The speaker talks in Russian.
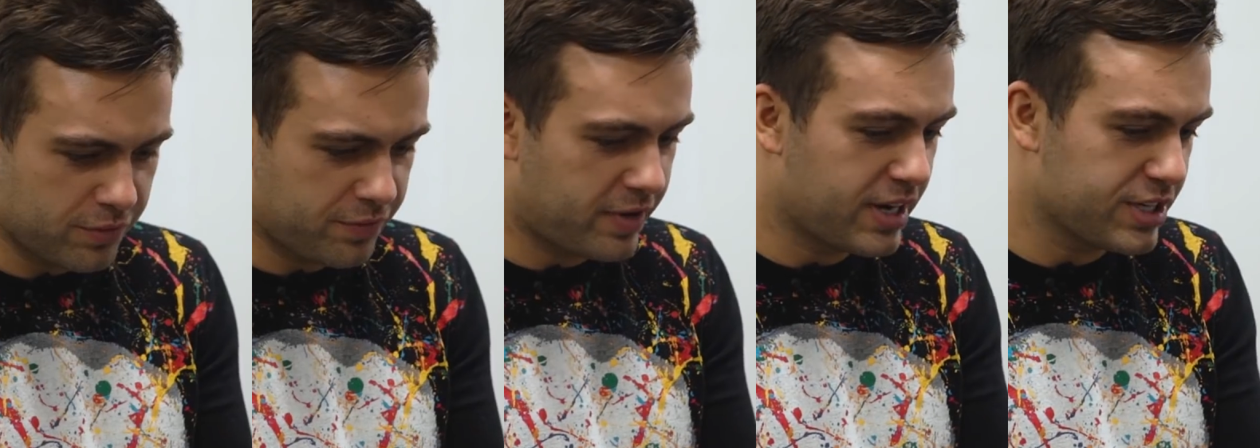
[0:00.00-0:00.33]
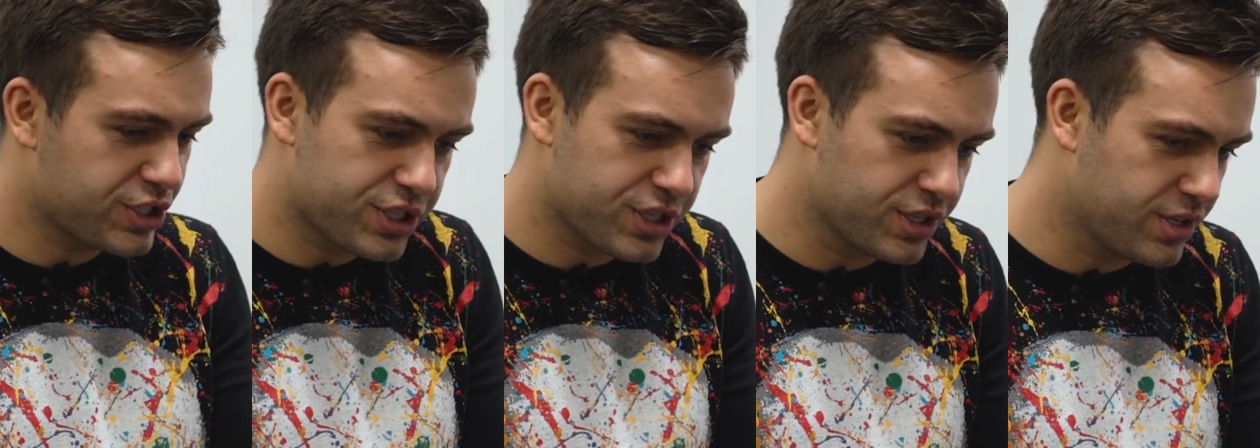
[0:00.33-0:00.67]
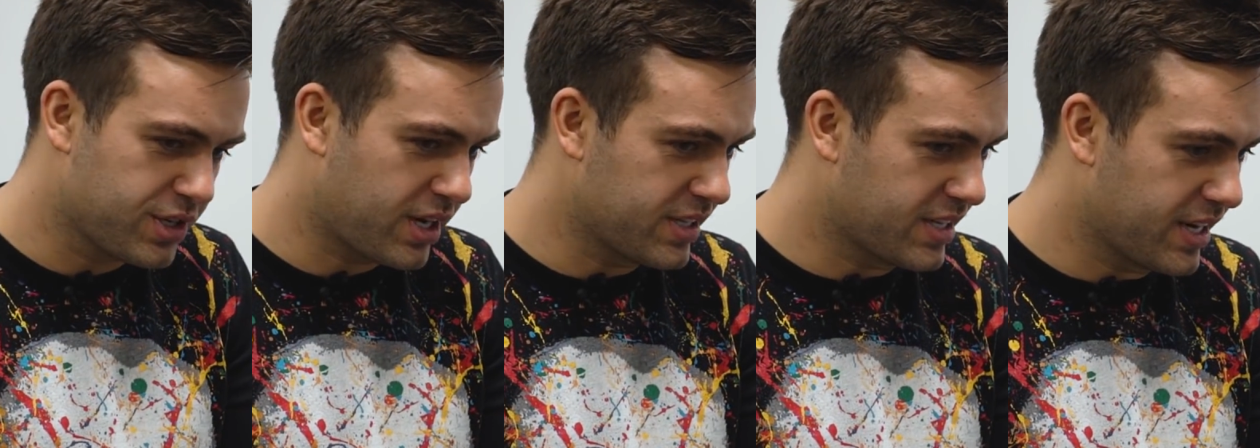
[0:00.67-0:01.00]

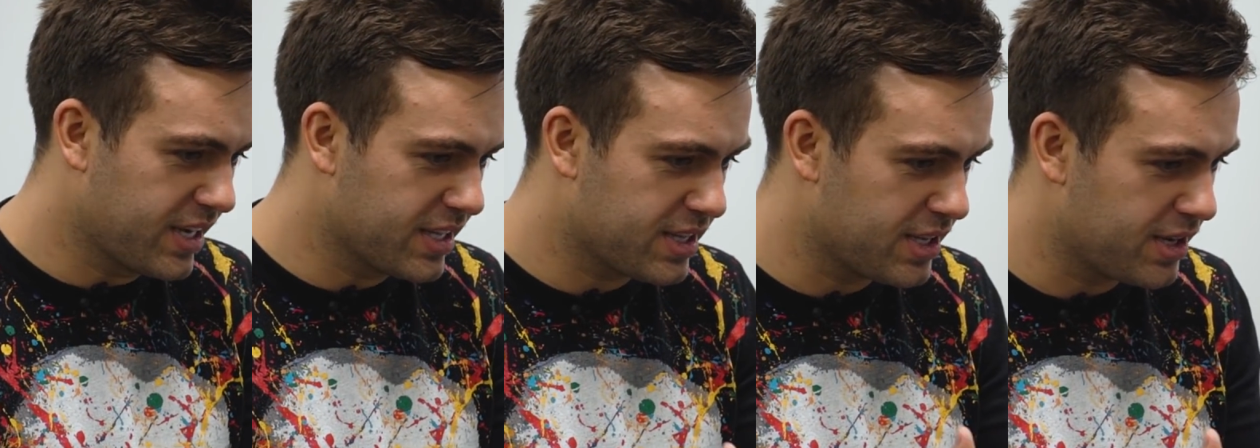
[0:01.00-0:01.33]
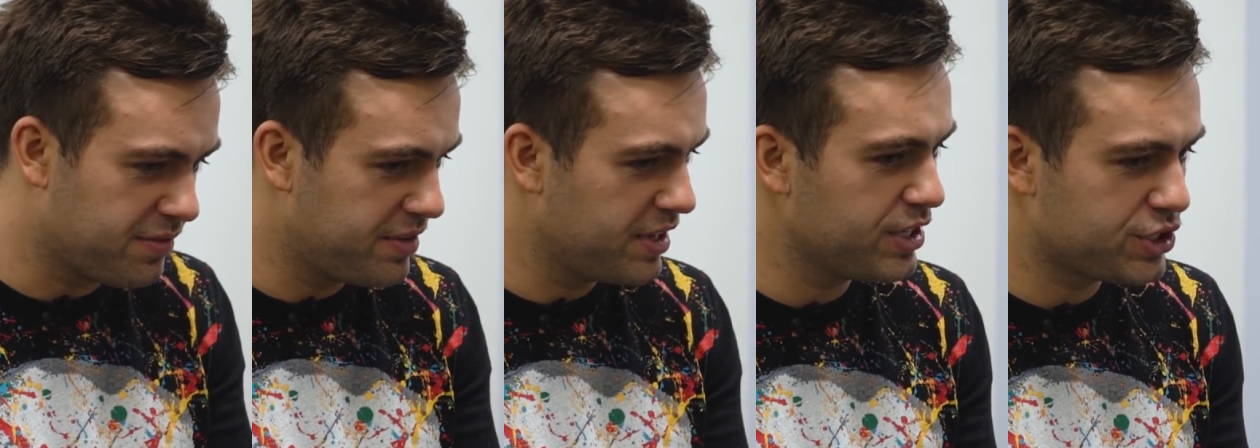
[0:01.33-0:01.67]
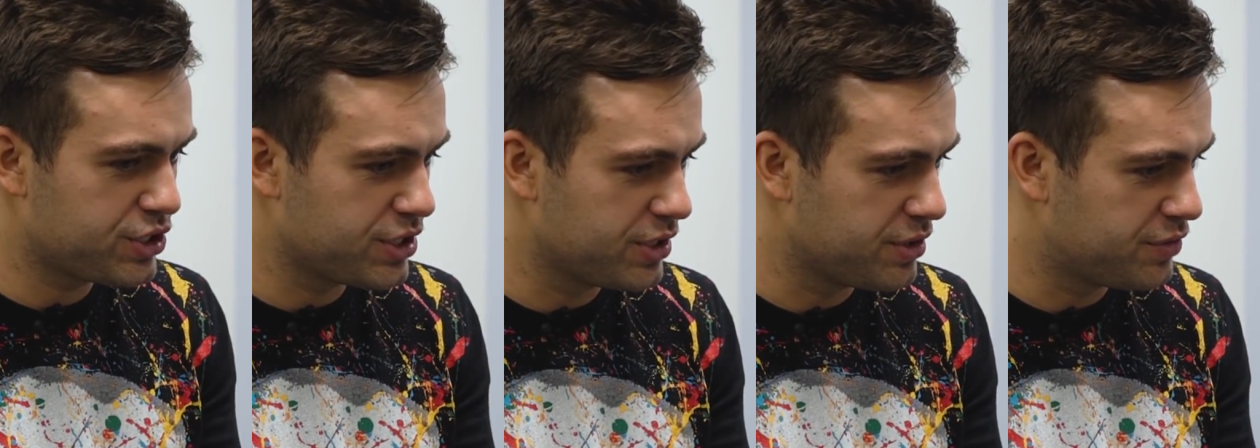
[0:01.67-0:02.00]
Ваши конкретно
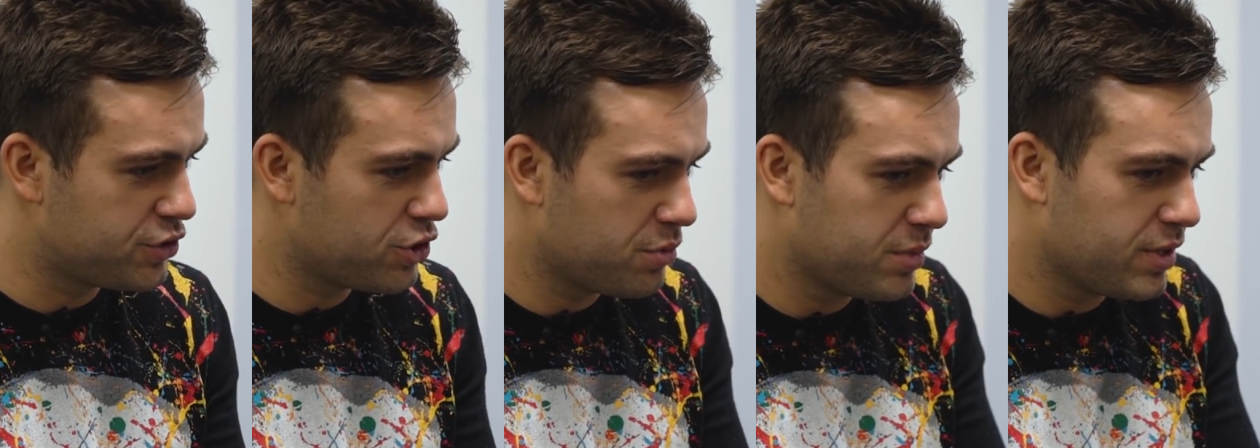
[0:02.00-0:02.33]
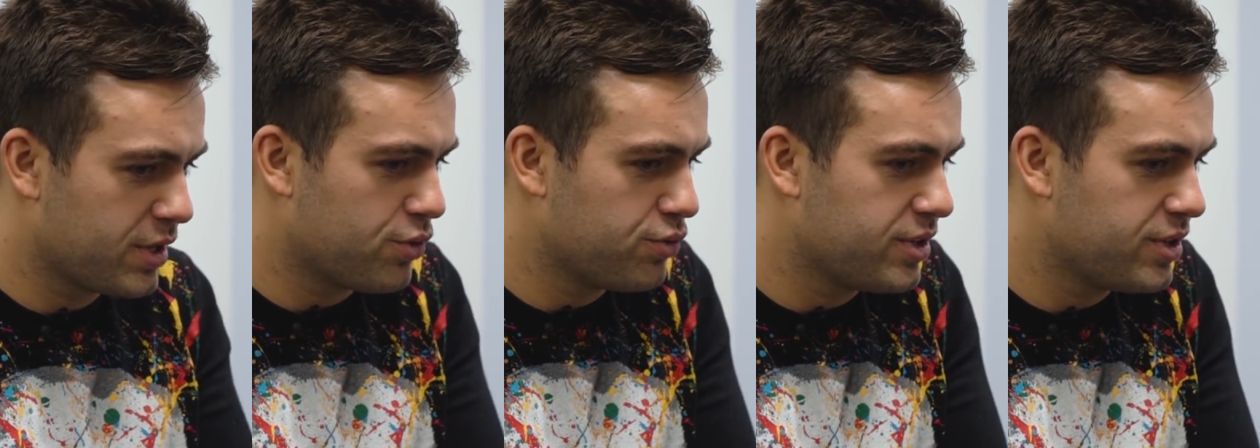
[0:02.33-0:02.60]
вещи, в чем их